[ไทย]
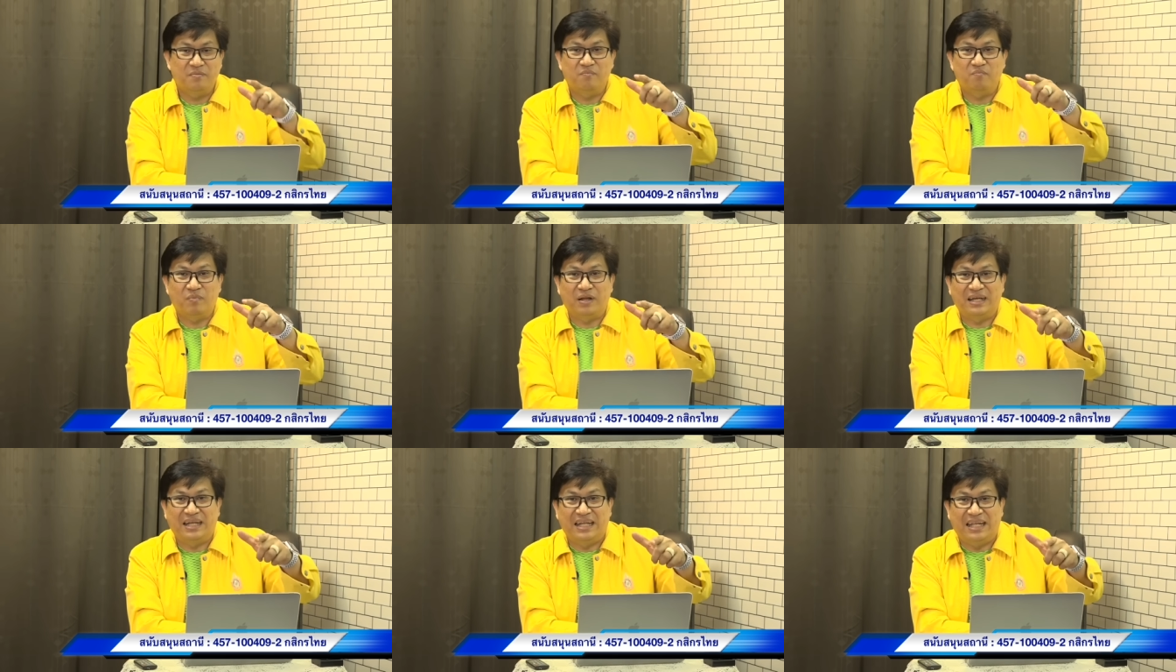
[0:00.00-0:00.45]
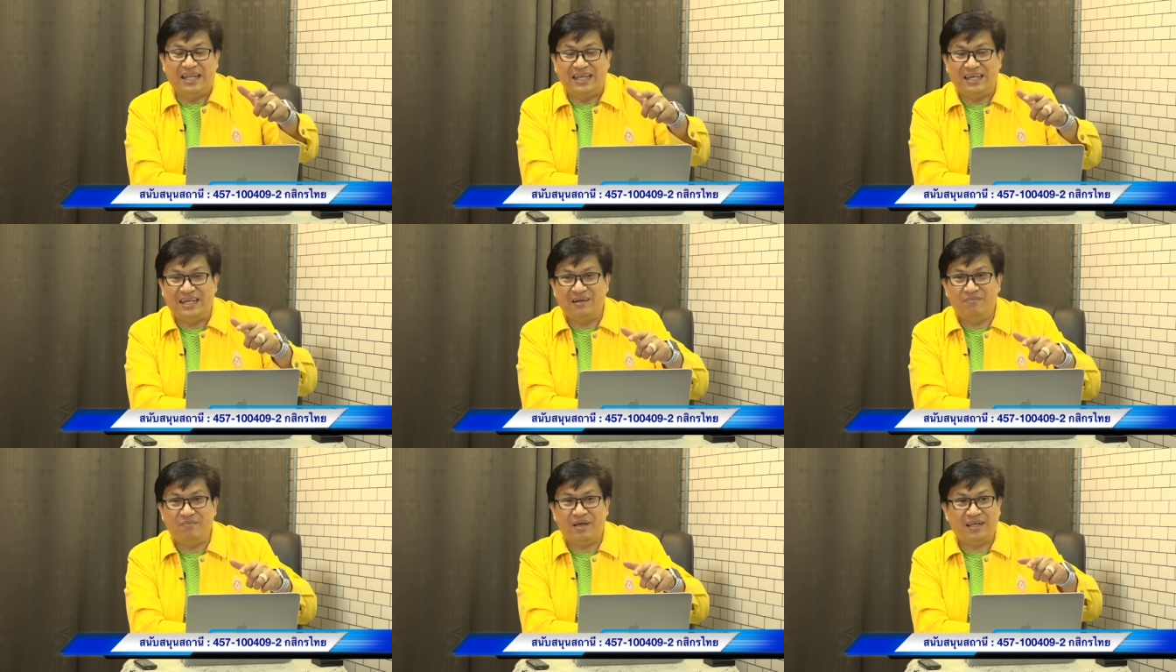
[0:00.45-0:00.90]
มันดี
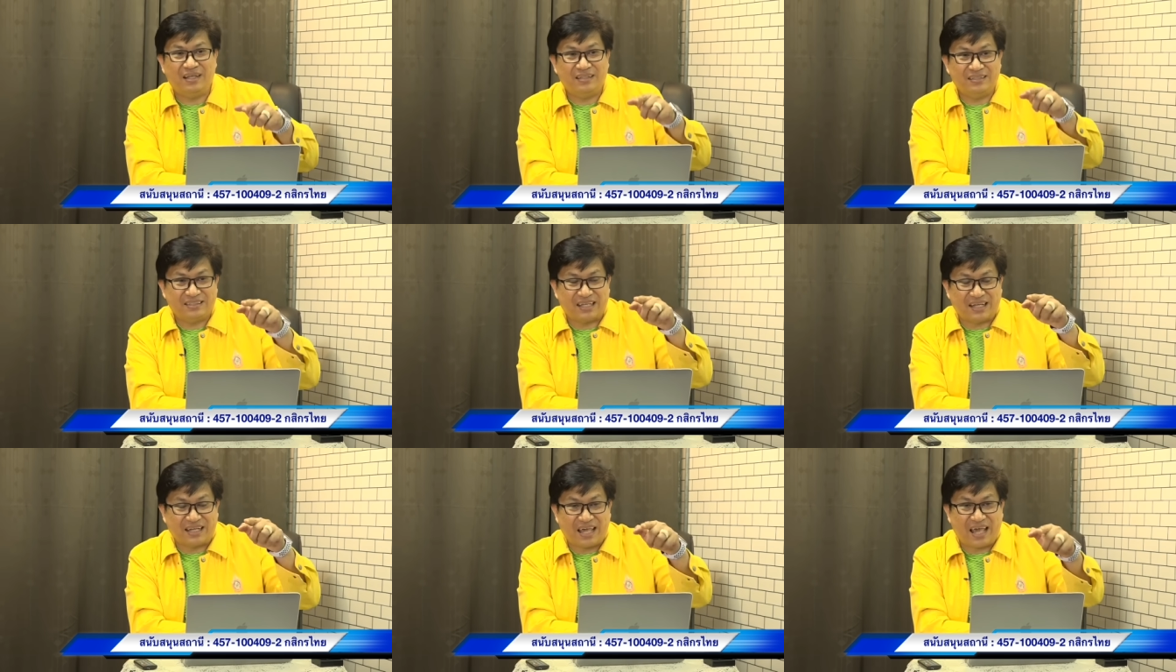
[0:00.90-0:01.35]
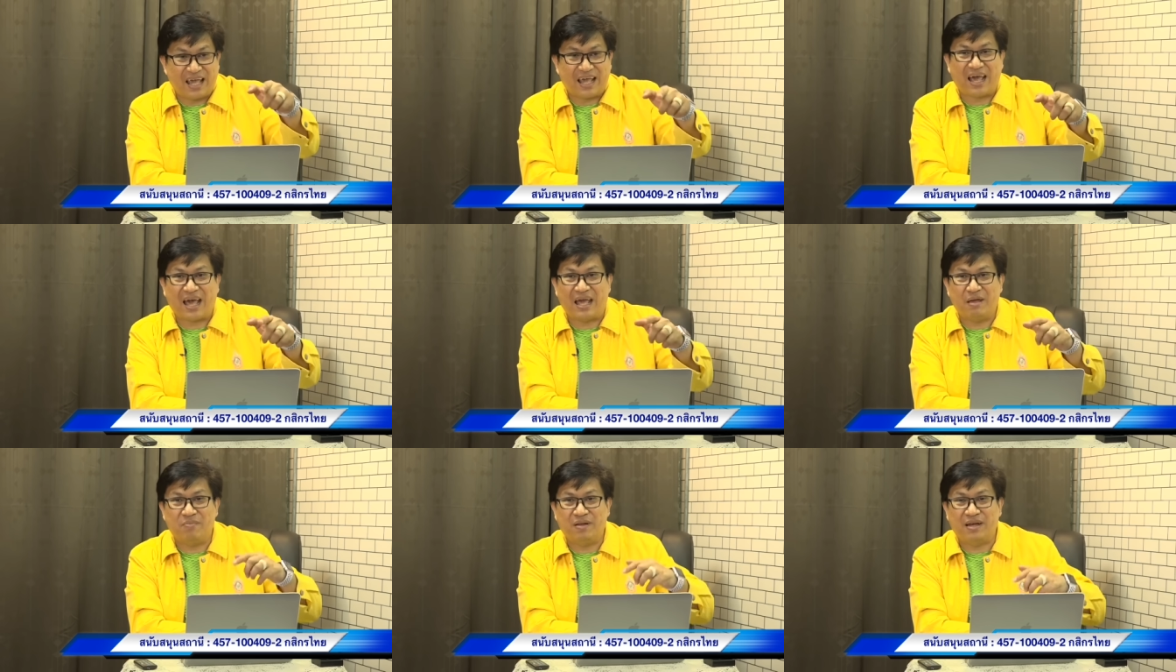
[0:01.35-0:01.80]
ขึ้นไหมแก้
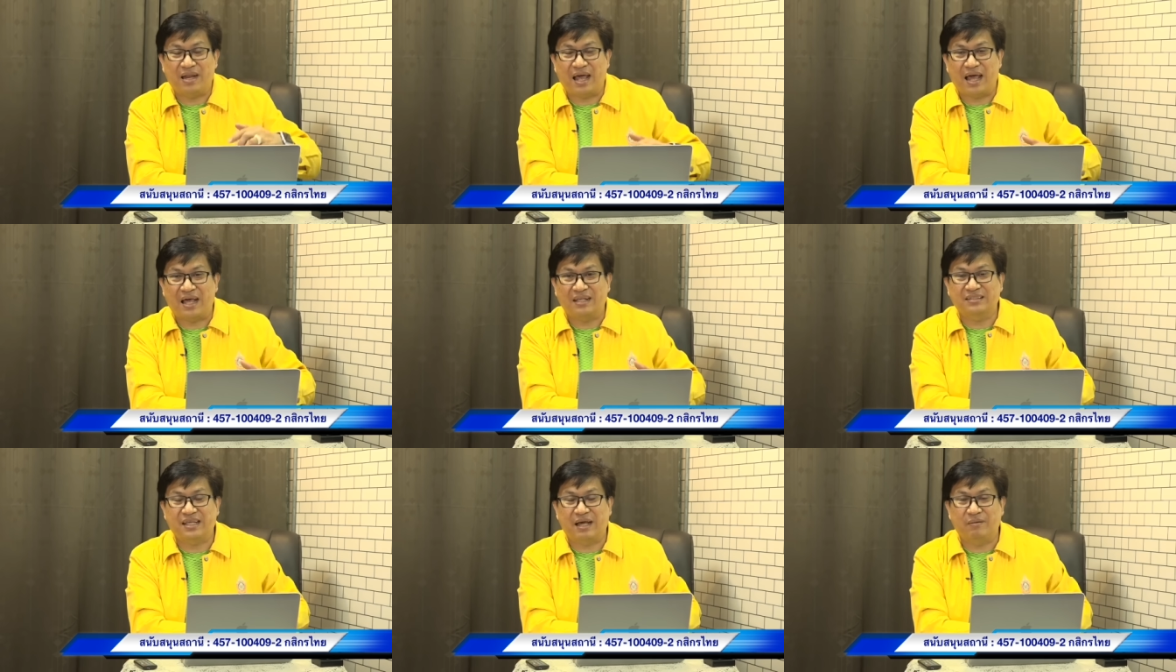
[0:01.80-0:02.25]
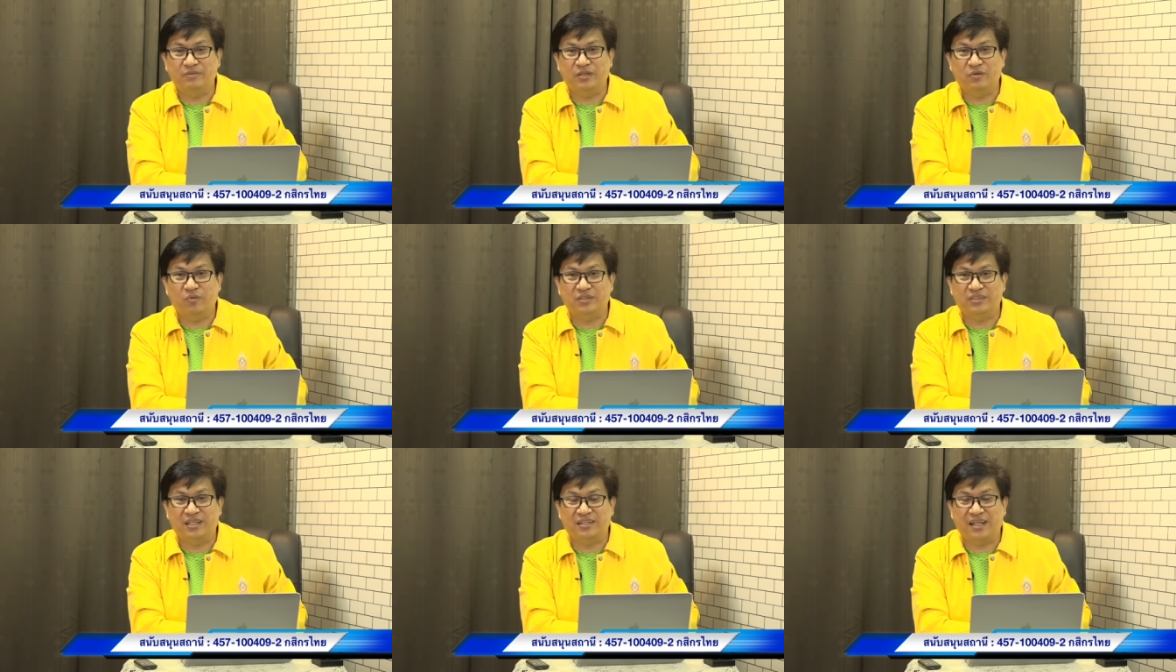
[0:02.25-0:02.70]
ไขปัญหาสามจั
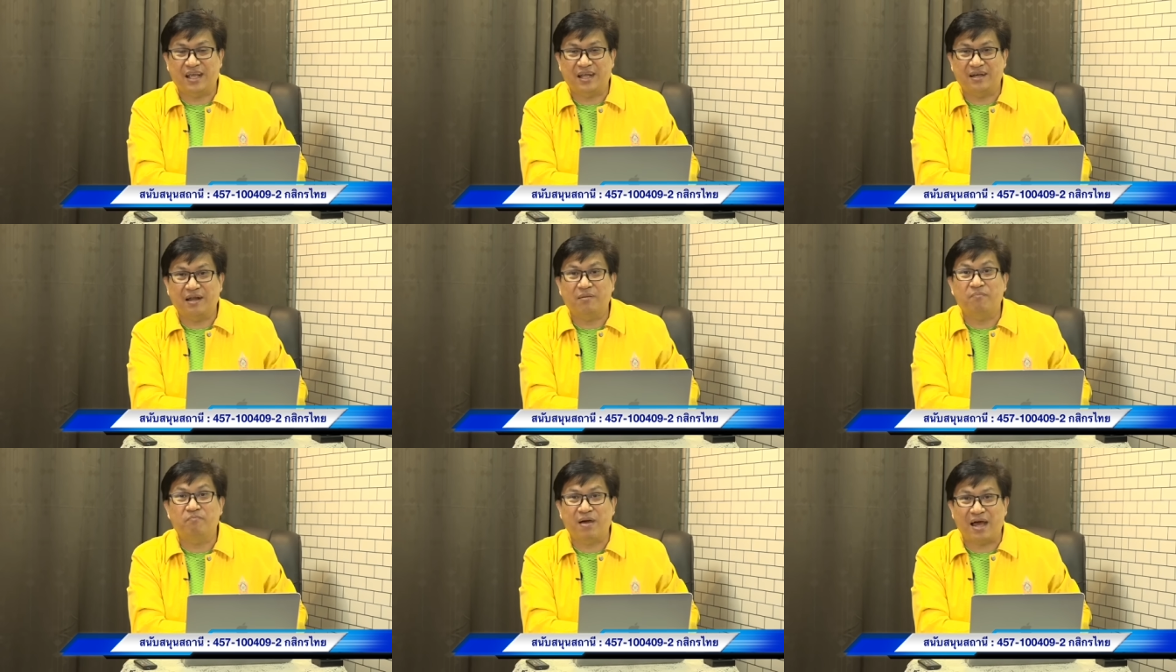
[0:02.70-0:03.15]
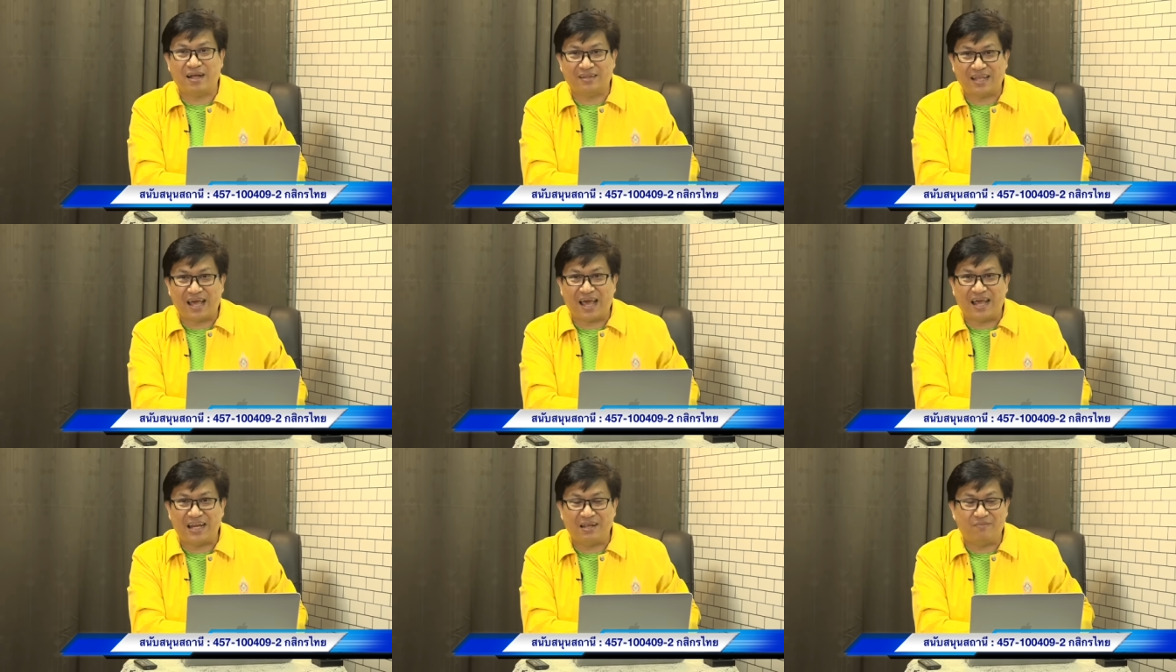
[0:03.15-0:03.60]
งหวัดชายแดนนะภาค
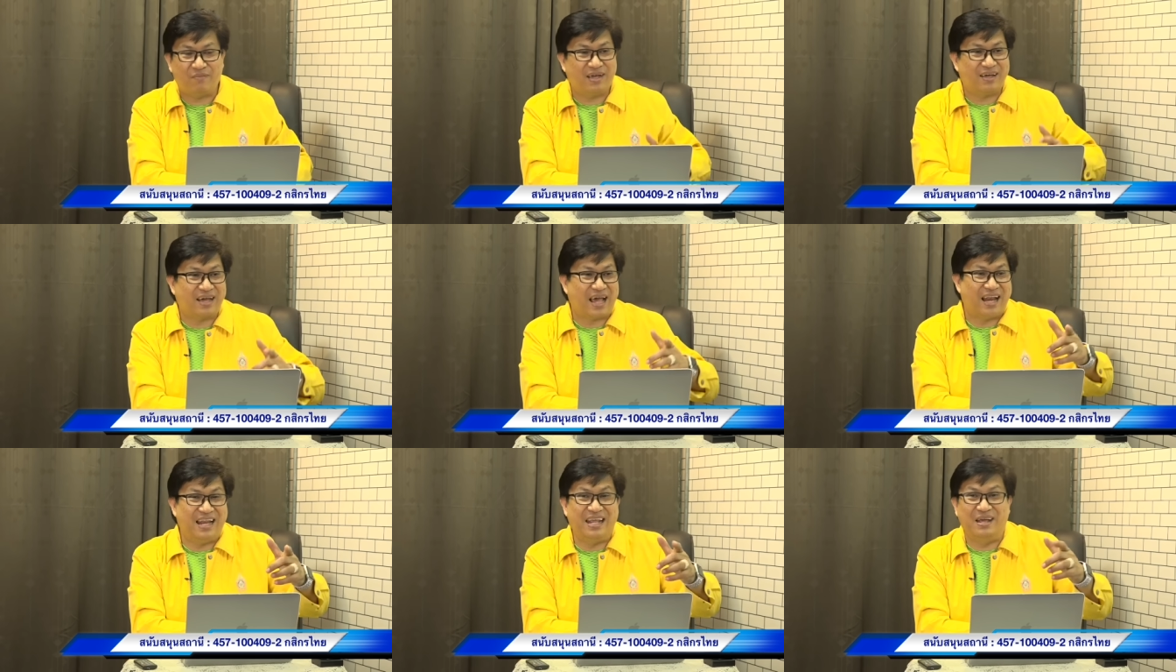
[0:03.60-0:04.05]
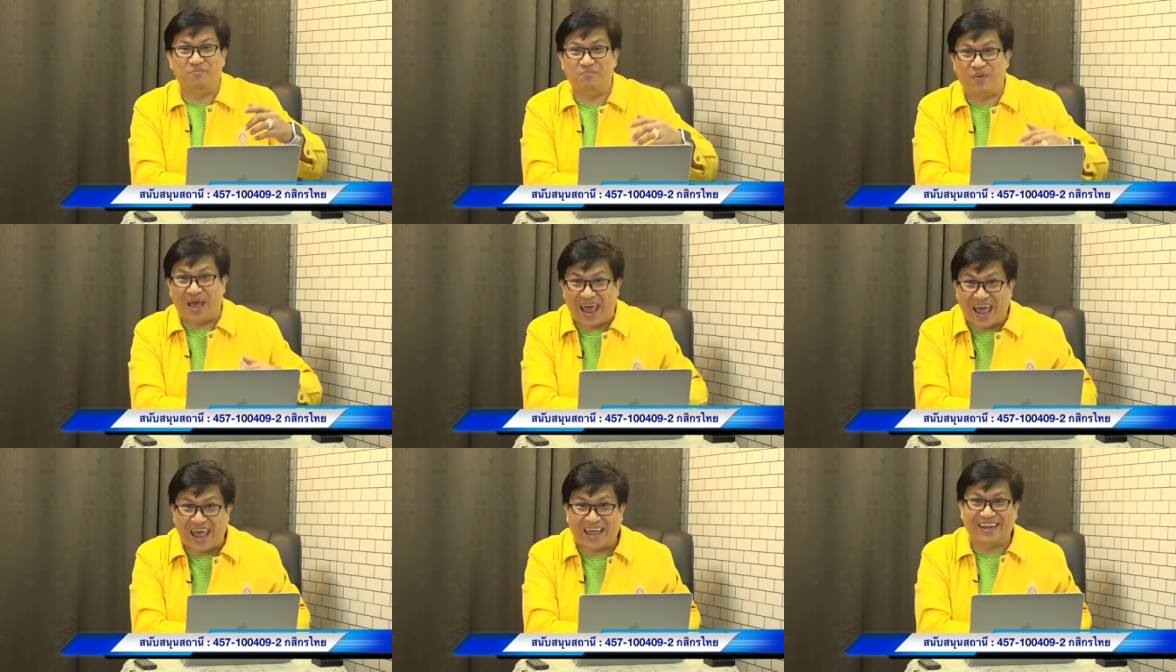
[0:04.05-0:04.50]
ใต้ได้ไหมการเลี้ยง
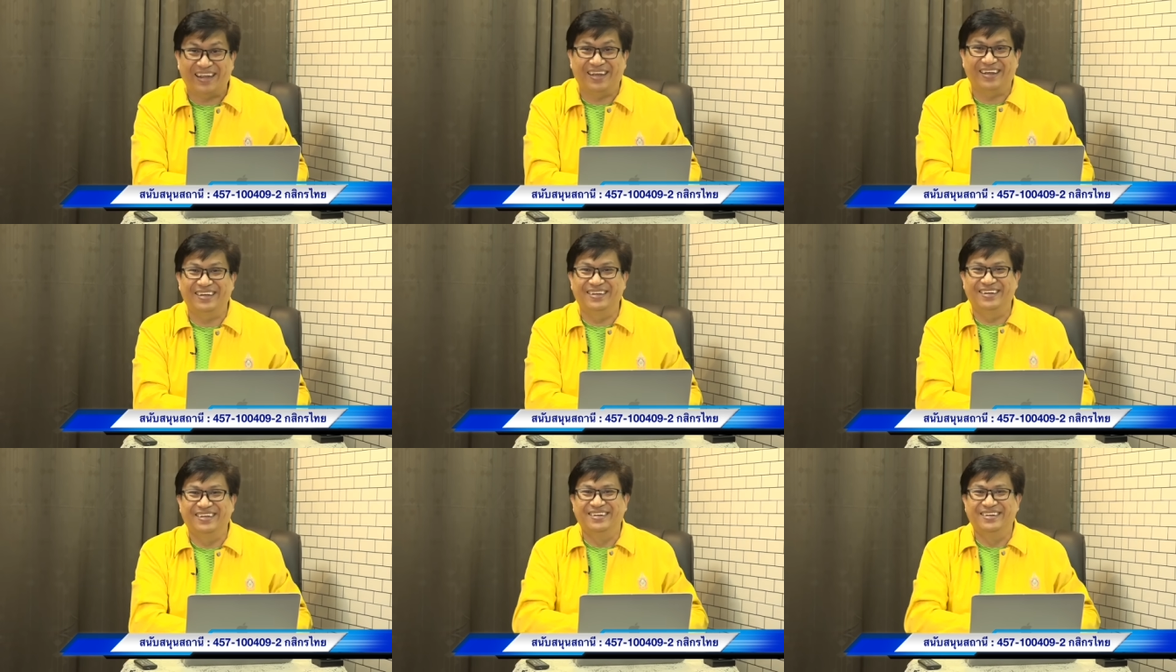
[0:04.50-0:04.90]
แพะเนี่ย